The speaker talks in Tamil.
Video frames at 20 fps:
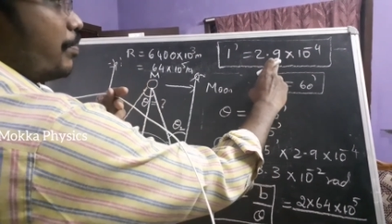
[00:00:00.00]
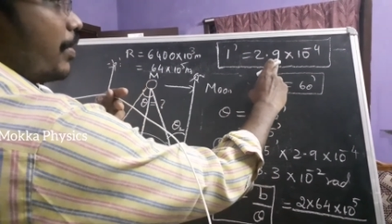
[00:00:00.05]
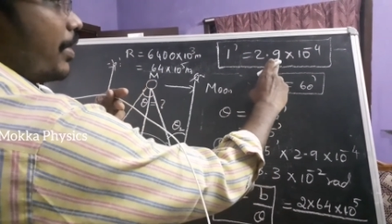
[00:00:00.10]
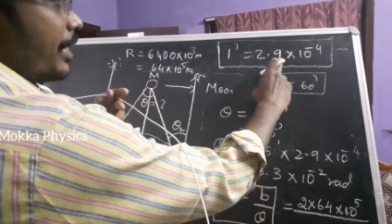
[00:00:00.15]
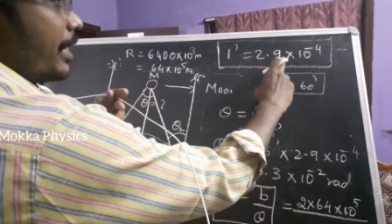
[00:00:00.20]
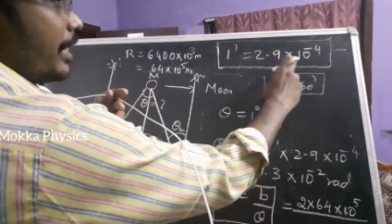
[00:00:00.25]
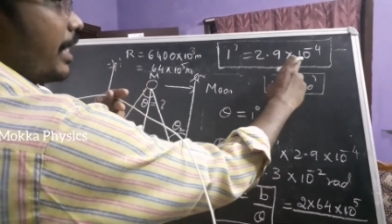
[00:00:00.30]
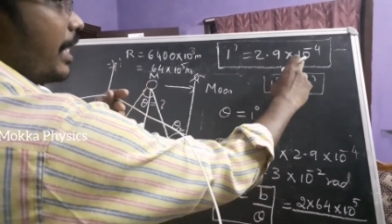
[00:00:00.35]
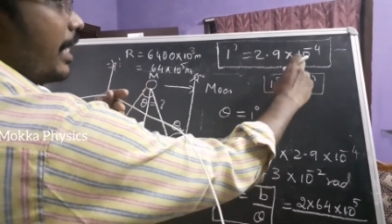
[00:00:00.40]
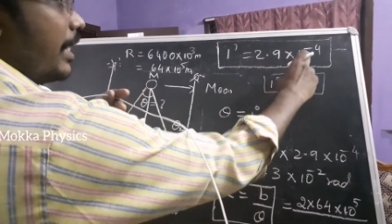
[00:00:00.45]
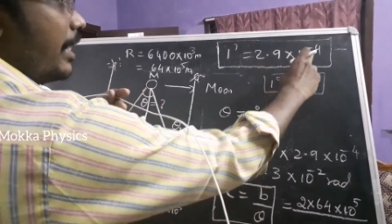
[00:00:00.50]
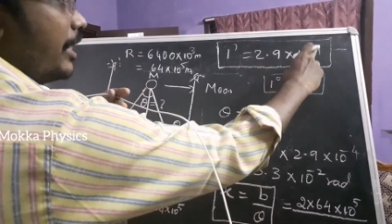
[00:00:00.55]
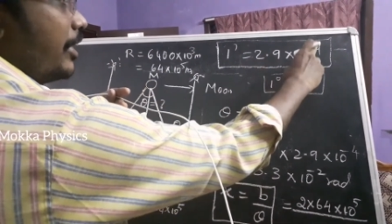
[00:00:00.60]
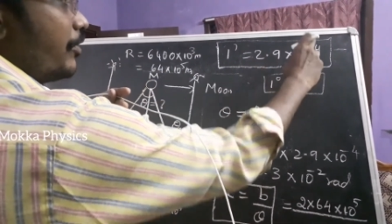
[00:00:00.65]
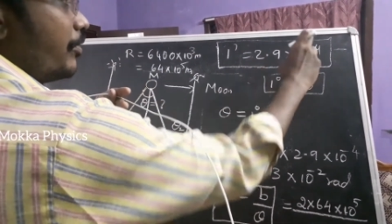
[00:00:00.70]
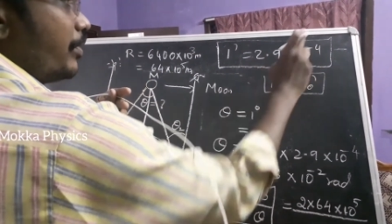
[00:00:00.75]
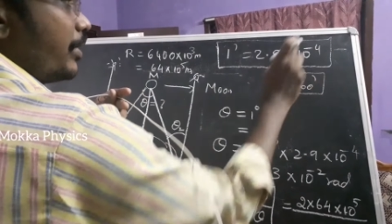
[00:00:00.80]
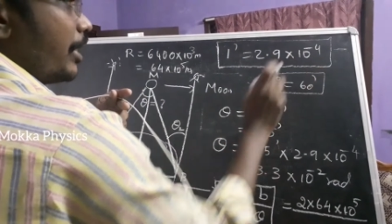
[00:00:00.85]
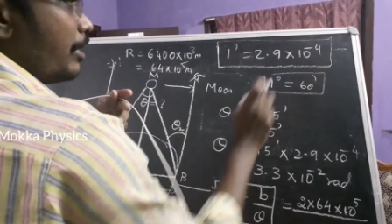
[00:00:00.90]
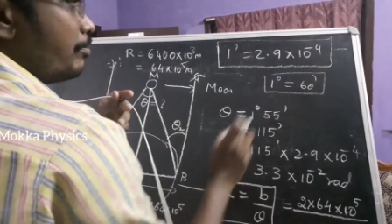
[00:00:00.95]
பாயிண்ட் நைன்
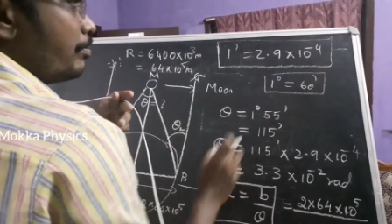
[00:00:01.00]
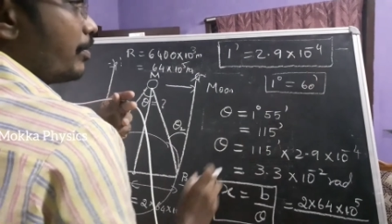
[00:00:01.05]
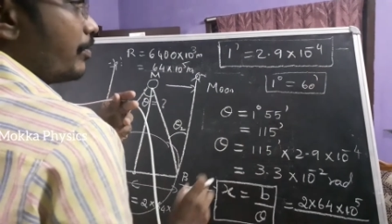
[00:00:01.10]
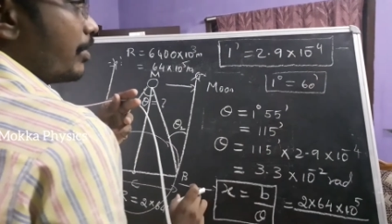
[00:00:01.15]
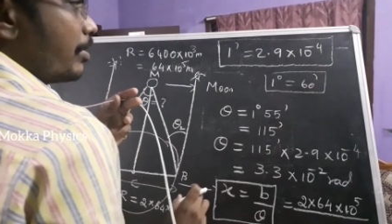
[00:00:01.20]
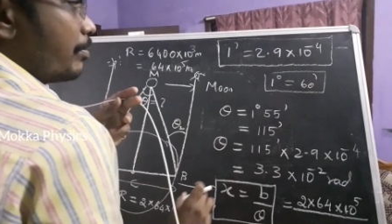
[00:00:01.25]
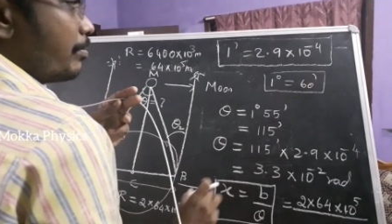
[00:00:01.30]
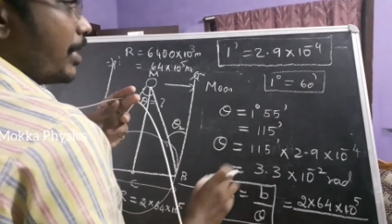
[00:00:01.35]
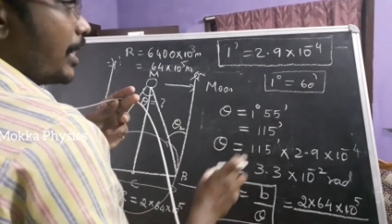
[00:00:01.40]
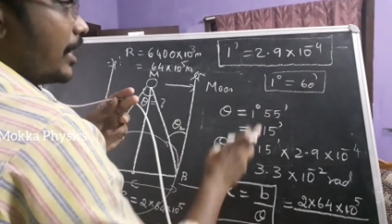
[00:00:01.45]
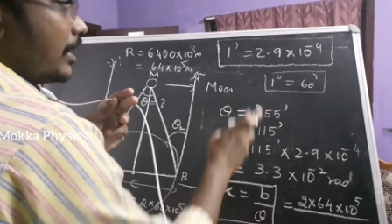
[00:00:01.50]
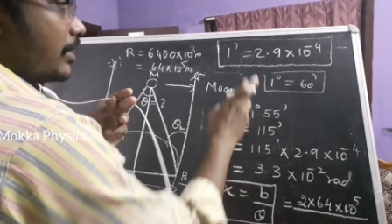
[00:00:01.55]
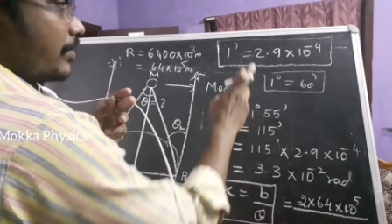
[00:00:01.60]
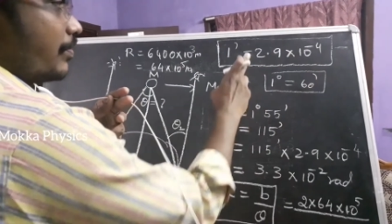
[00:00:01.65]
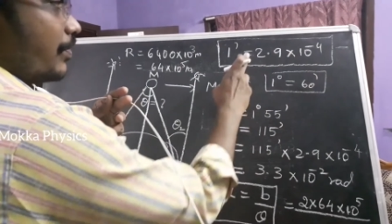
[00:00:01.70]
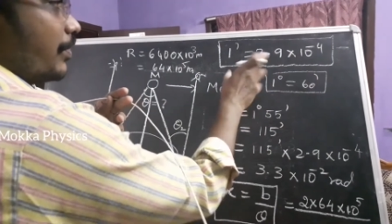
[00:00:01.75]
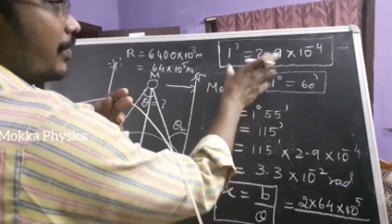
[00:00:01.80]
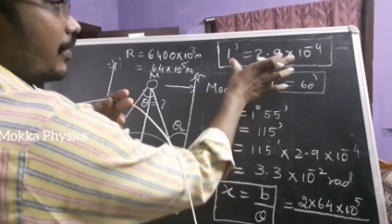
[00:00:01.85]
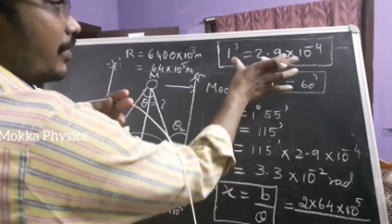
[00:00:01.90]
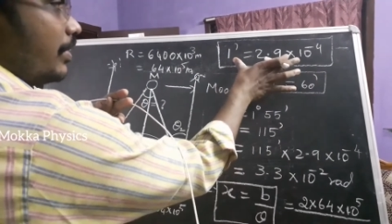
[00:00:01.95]
இன்ட்டு டென் பவர் மைனஸ்
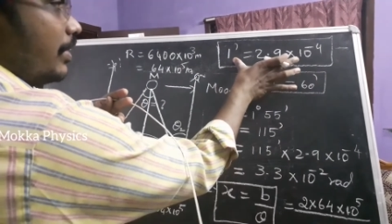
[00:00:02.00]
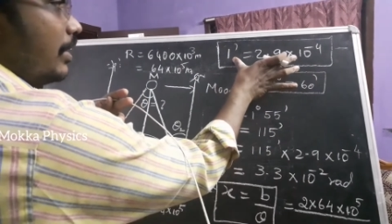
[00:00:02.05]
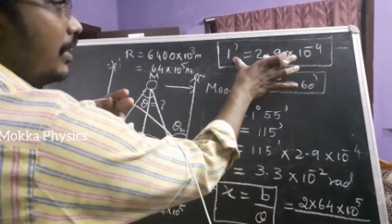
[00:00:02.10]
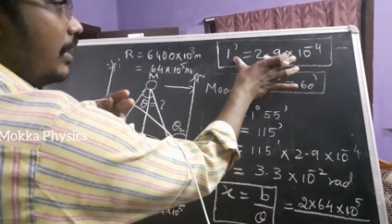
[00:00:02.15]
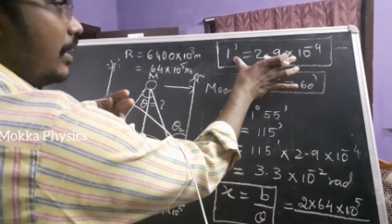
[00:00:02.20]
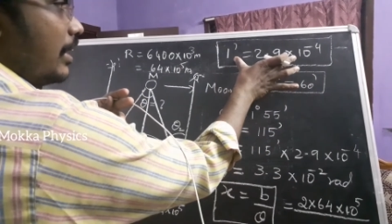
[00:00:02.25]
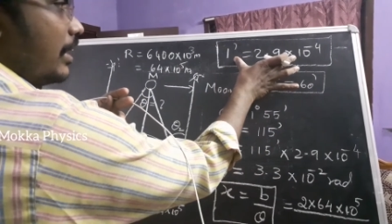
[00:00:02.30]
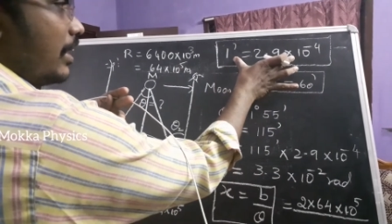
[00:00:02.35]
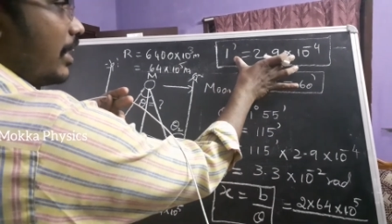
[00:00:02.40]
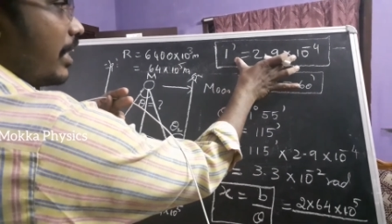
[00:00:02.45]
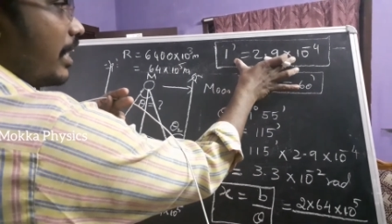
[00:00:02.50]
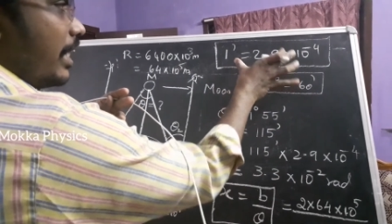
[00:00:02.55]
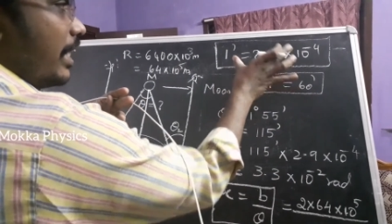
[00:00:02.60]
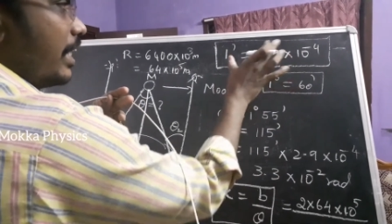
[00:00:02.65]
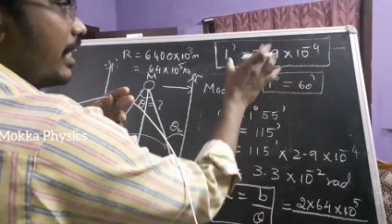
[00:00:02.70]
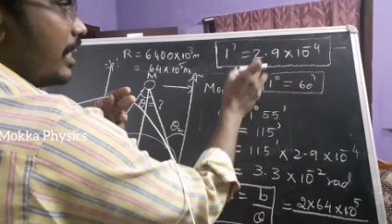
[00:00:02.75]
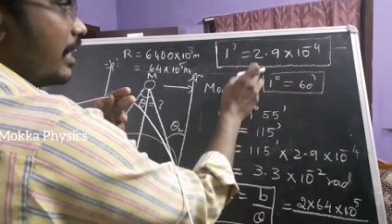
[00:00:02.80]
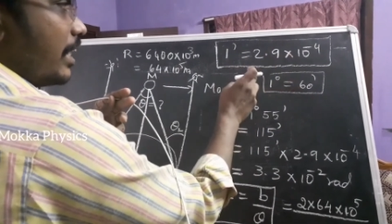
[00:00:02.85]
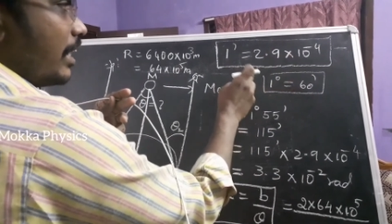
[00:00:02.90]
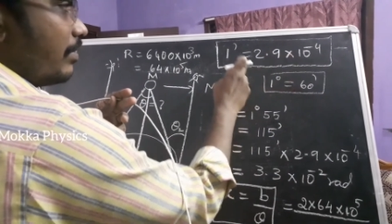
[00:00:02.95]
ஃபோர் இதுதான்
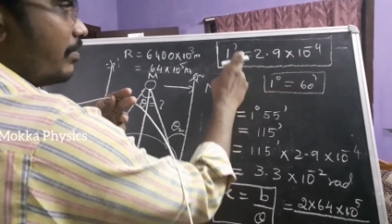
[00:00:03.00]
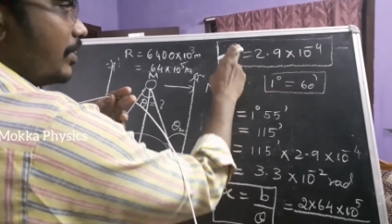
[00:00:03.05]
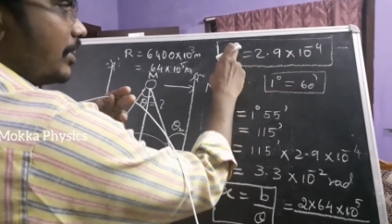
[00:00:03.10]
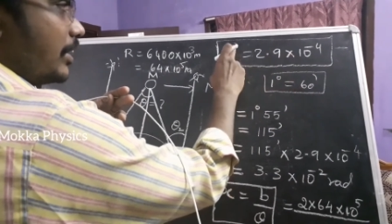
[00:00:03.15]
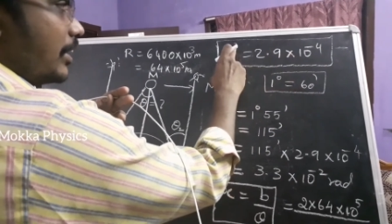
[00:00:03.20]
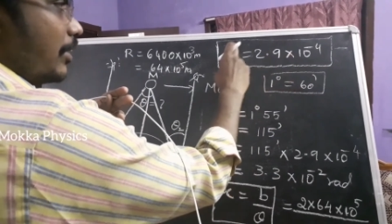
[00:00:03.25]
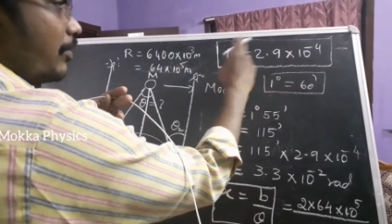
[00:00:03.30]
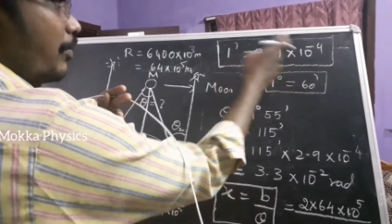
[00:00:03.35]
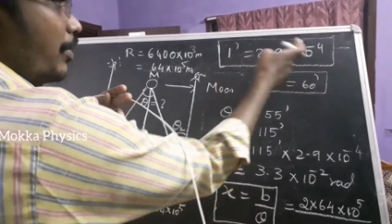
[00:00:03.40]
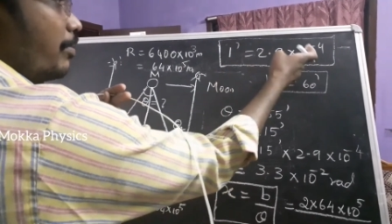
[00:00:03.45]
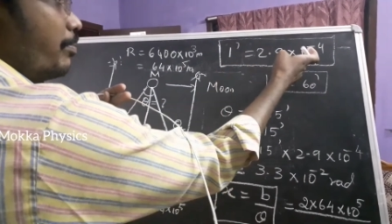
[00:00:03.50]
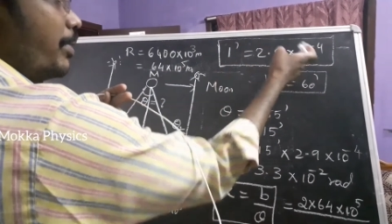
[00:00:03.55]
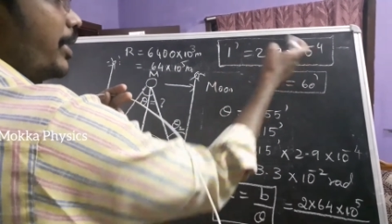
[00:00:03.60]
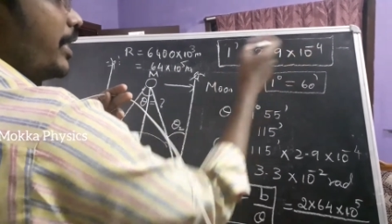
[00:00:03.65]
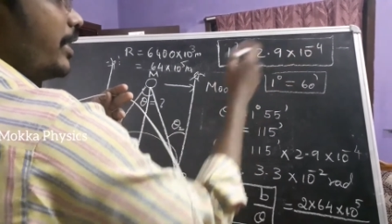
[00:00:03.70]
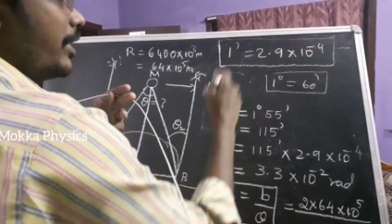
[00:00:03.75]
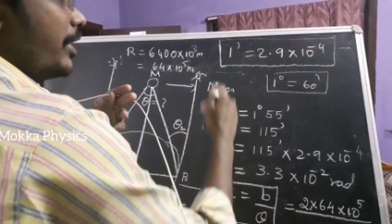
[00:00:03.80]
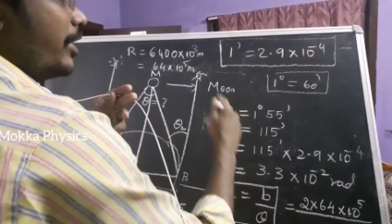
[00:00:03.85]
ரேடியன் கன்வென்ஷன் ஒன் மினிட்